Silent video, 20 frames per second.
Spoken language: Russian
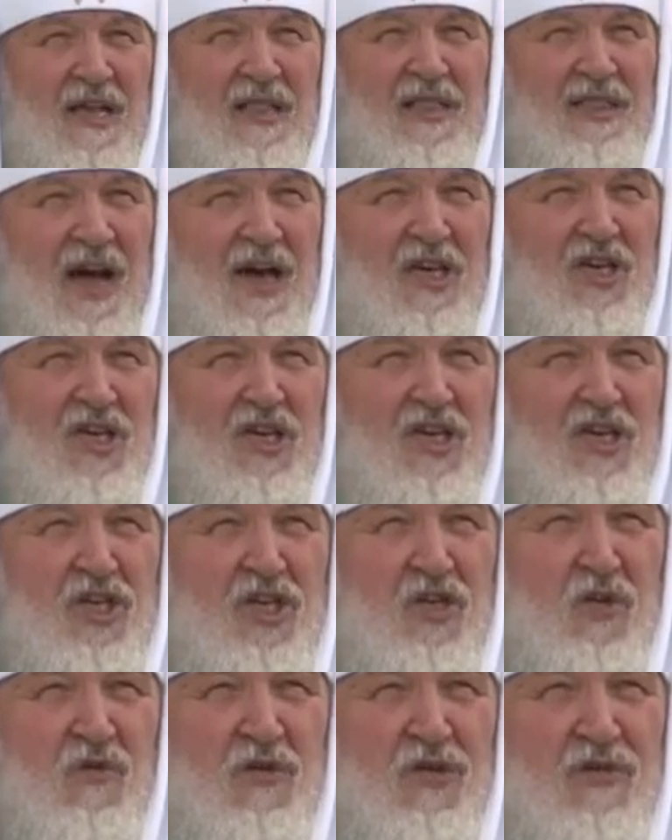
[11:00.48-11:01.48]
наших
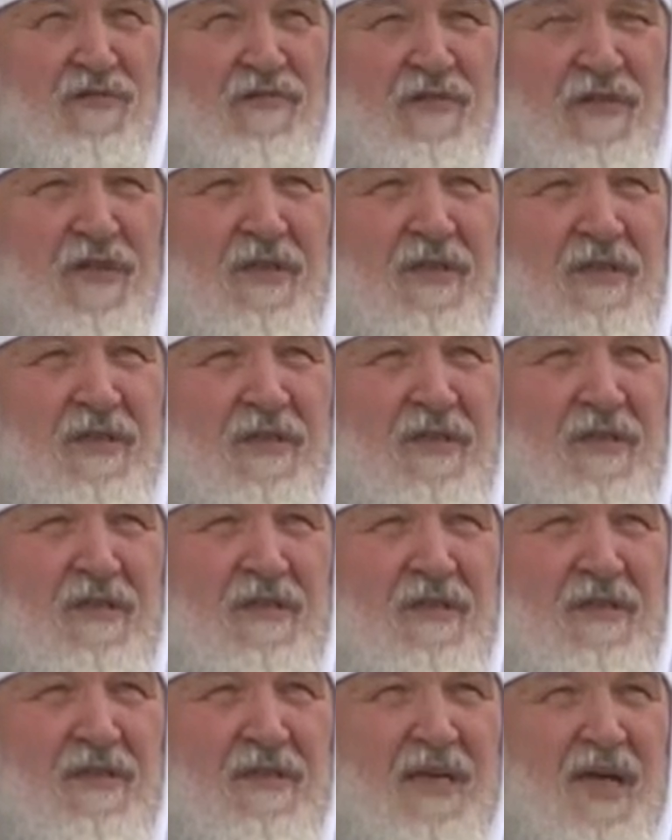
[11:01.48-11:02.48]
чувств.
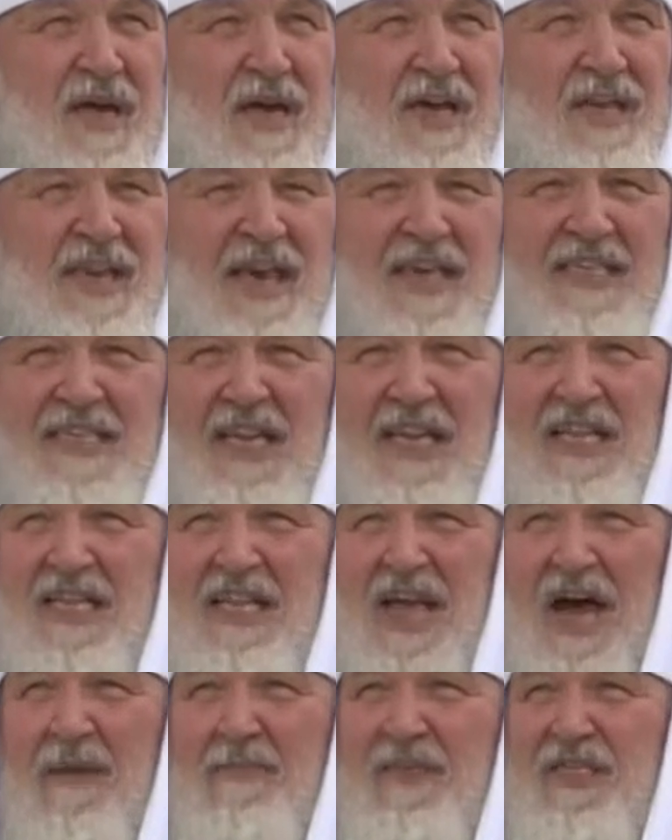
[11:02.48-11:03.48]
Если
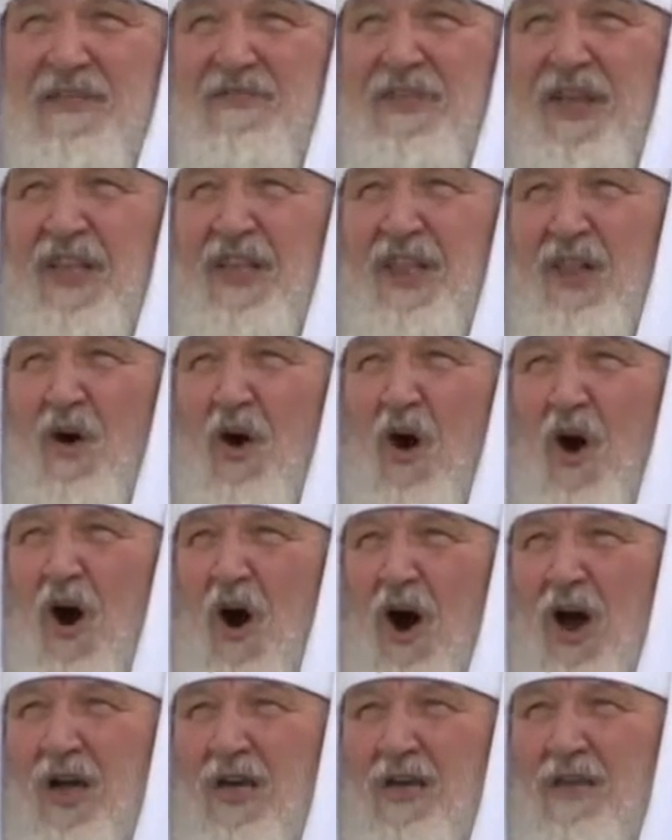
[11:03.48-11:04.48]
там
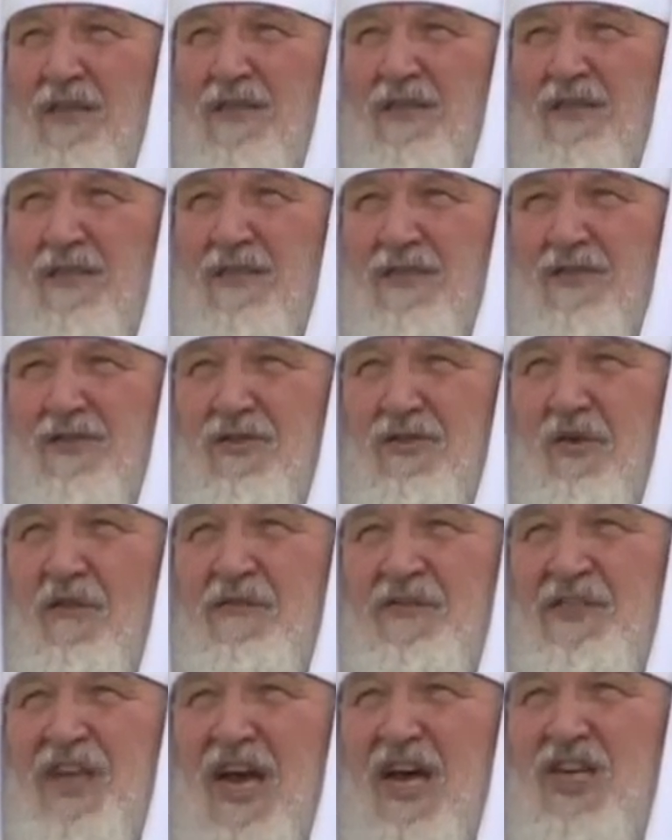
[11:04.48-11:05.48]
светло, то
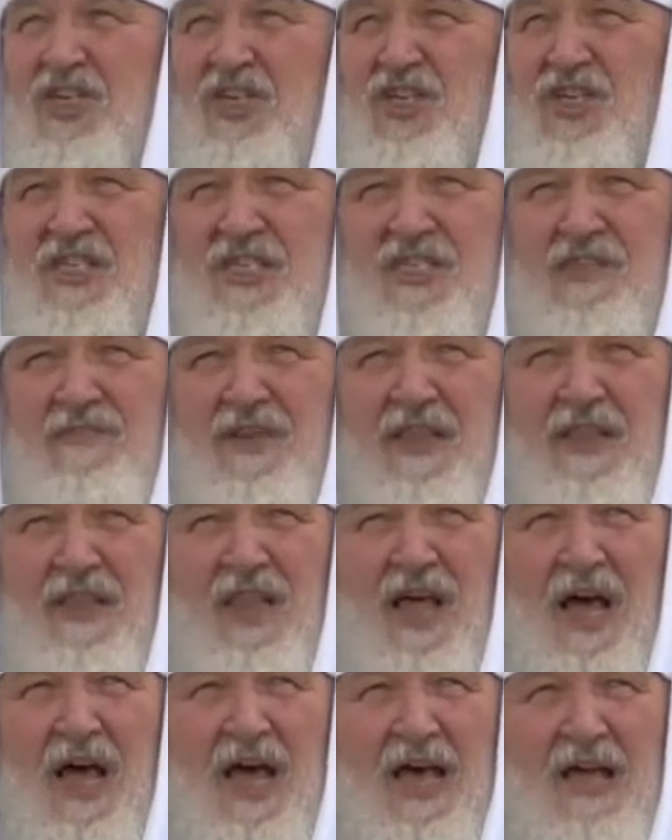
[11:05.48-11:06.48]
вся жизнь
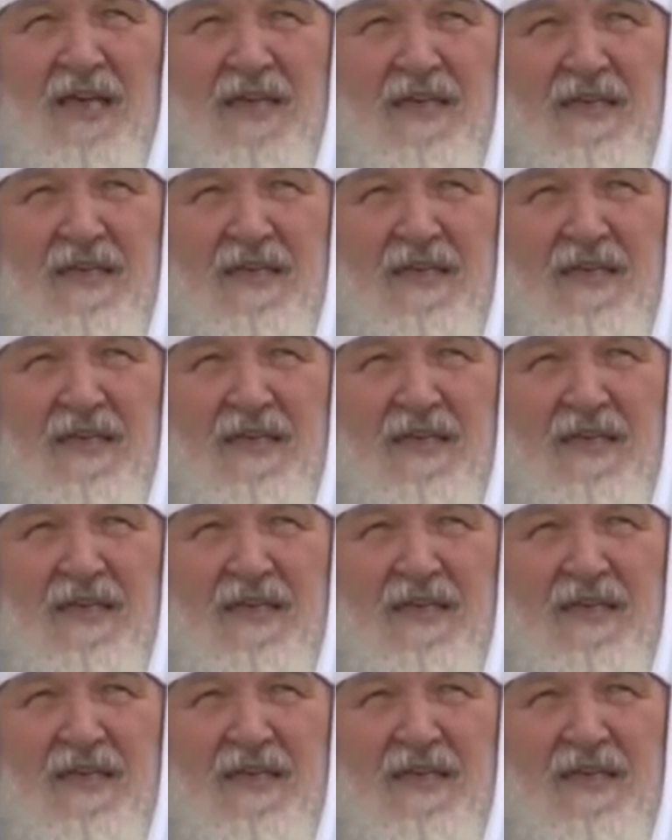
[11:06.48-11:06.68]
светла.